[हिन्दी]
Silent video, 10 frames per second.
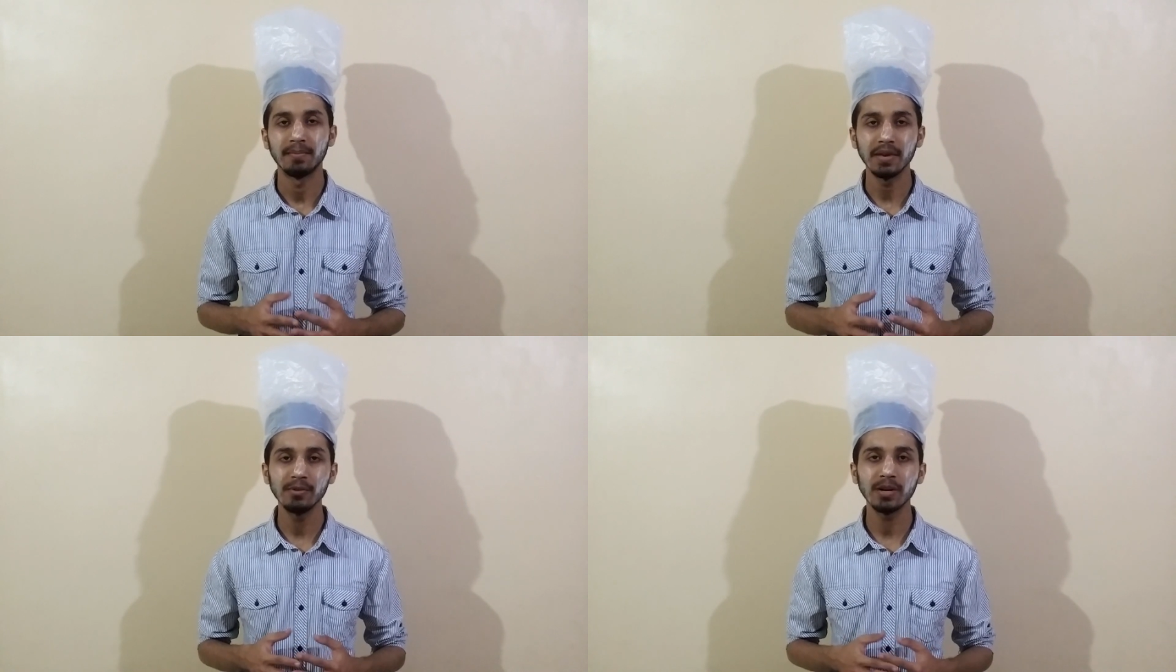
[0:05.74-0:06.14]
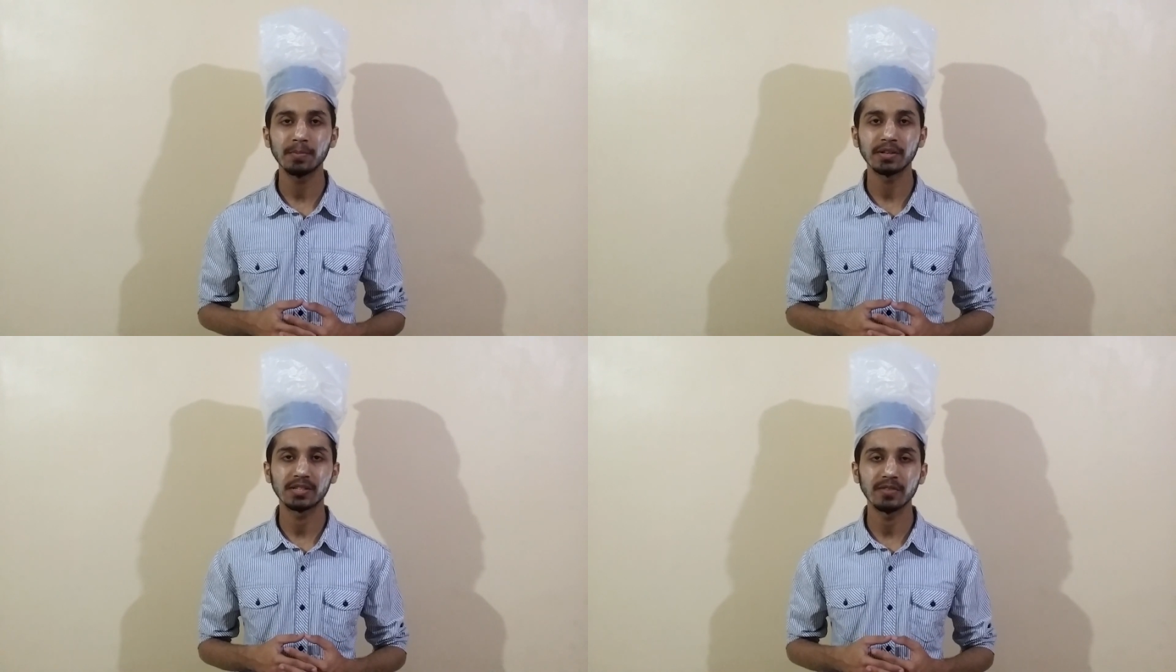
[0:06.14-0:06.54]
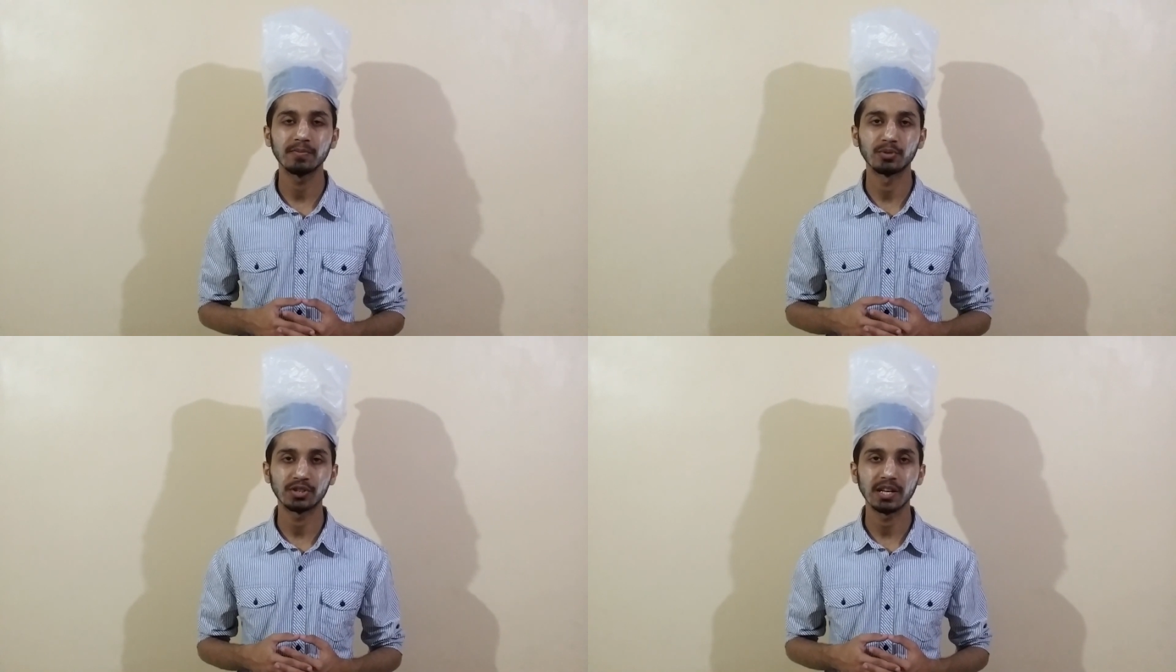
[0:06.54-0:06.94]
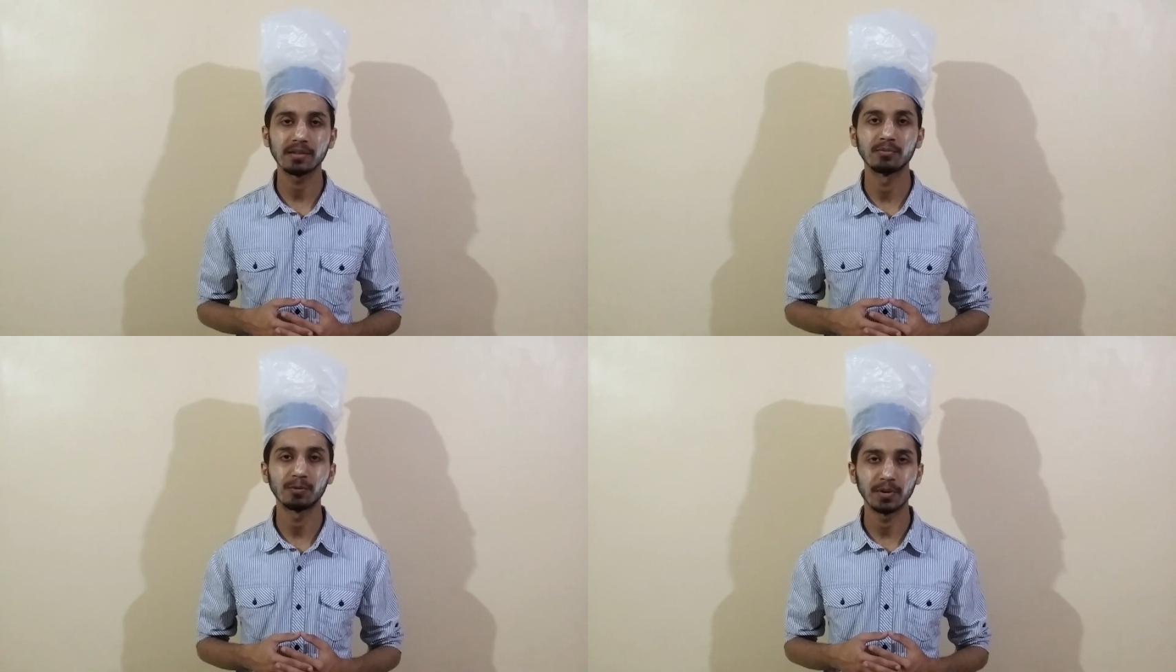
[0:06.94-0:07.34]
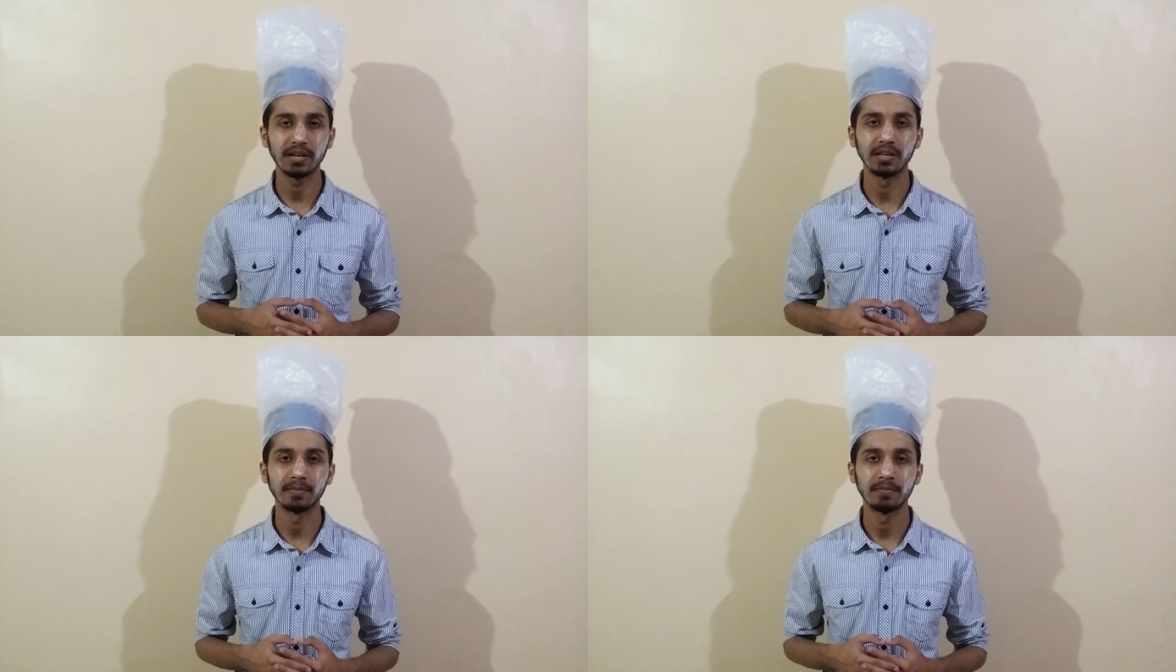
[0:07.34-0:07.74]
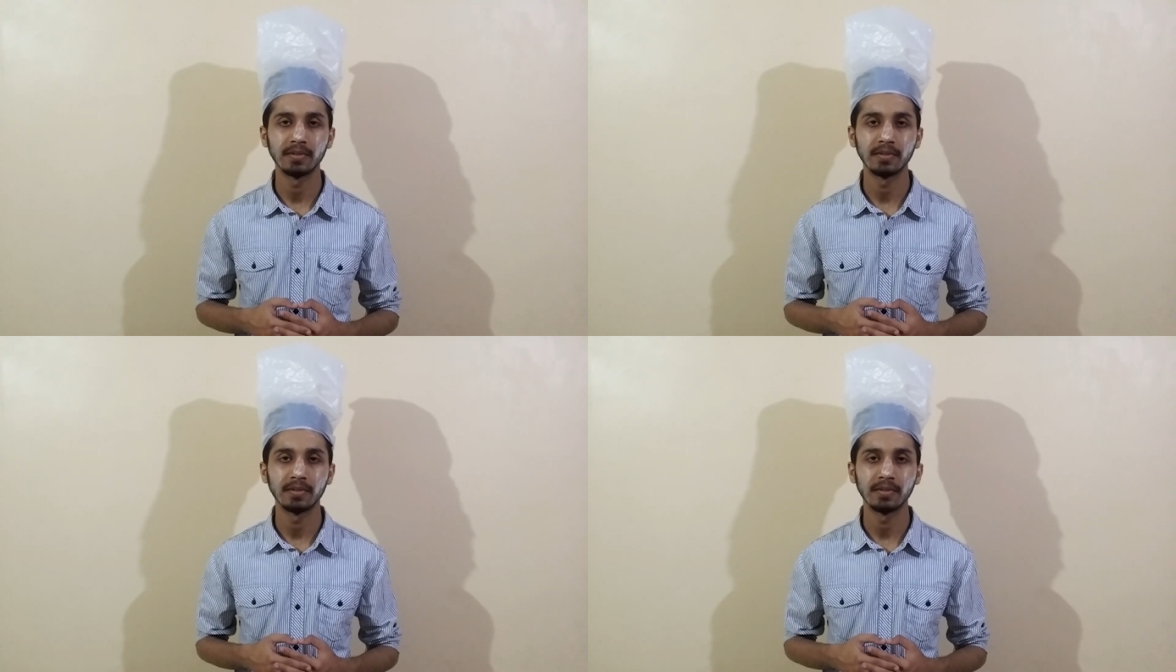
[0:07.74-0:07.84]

मैं हूं आपका शेफ मुश्ताक मूंगफली